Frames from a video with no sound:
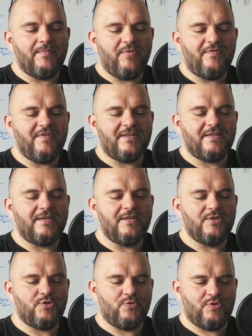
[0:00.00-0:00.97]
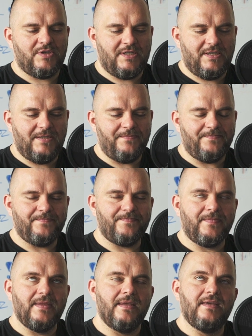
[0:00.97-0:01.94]
Powiat Suski
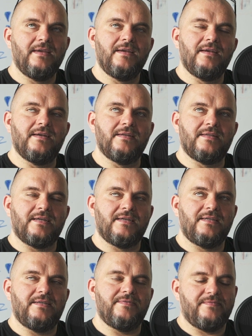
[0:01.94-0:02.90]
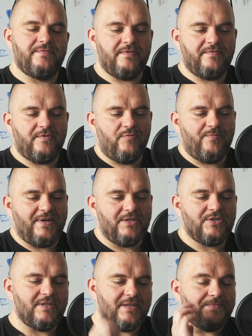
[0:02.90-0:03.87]
E, taki
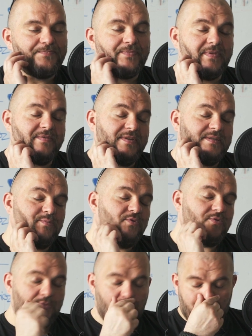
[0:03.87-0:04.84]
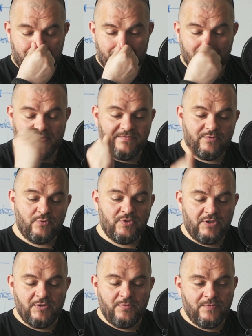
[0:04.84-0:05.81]
fomparz na Facebooku
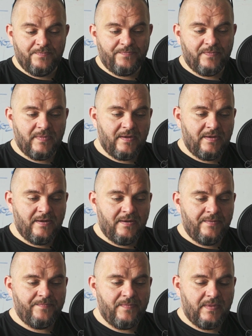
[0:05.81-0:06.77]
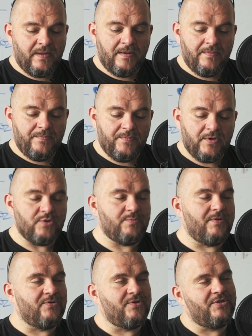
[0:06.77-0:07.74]
wrzucił mm,
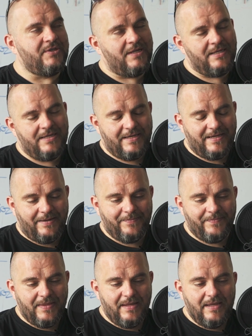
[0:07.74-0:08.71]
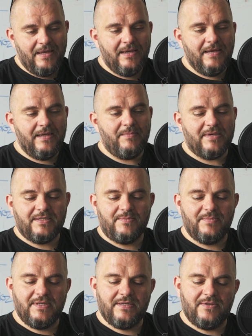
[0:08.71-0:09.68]
prośbę od czytelnika. I
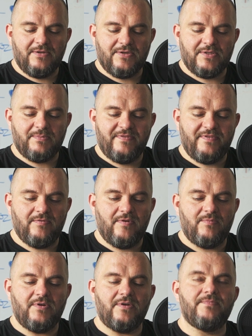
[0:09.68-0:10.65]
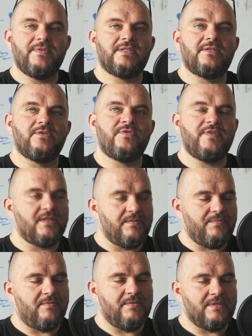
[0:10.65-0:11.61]
bardzo mnie to rozbawiło, bo jest to
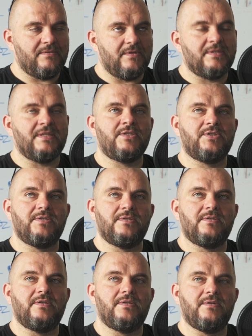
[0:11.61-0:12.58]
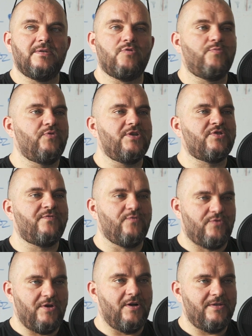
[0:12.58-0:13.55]
świetny pomysł. To znaczy, e, kupujesz
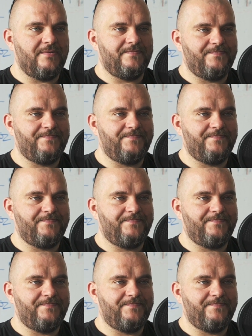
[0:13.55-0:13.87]
furgon,